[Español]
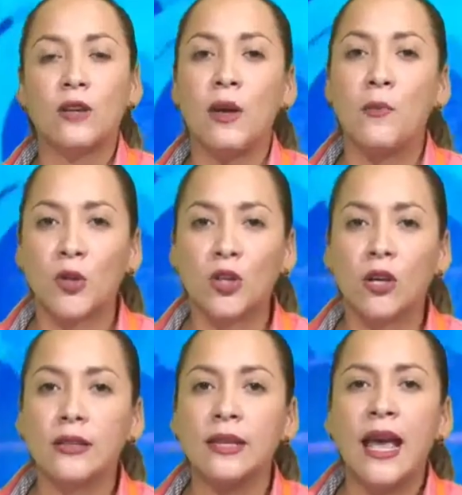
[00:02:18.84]
de una vez por
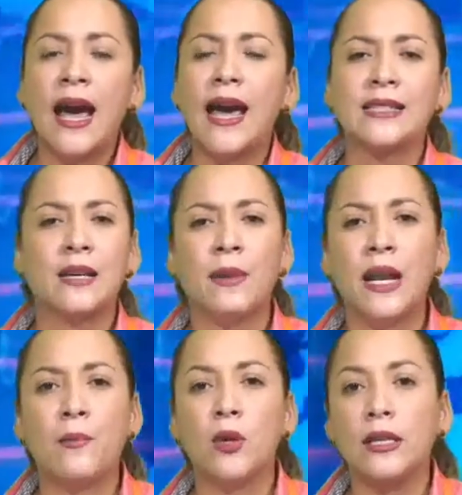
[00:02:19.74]
todas a esa
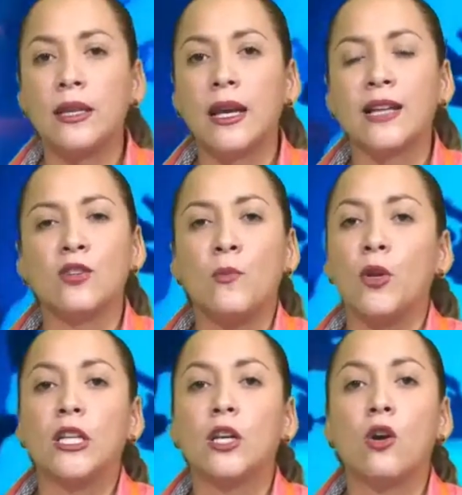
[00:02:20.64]
mala política, a esos
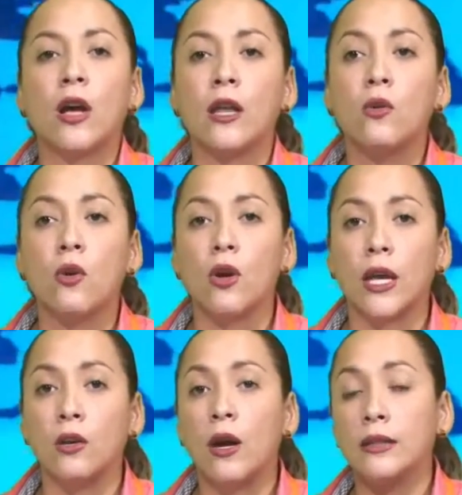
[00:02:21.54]
políticos caducos
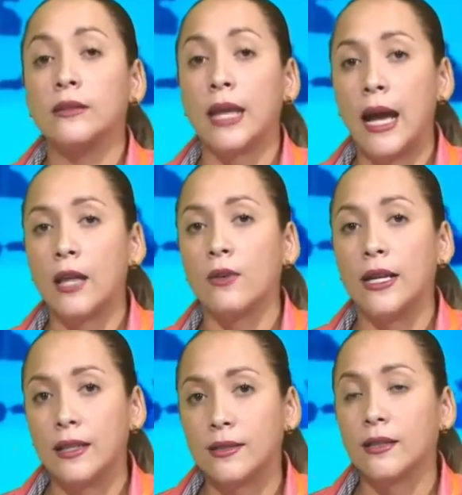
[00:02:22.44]
que nos han dejado en
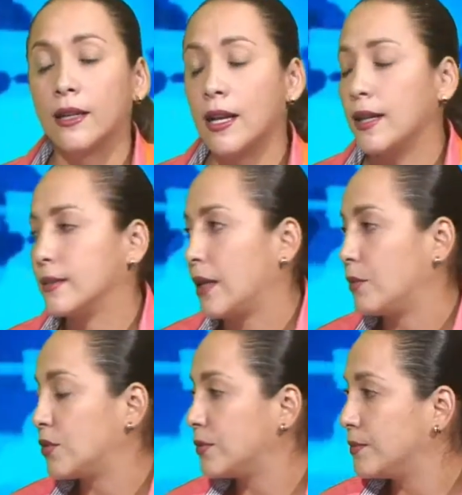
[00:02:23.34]
el desastre en el que estamos.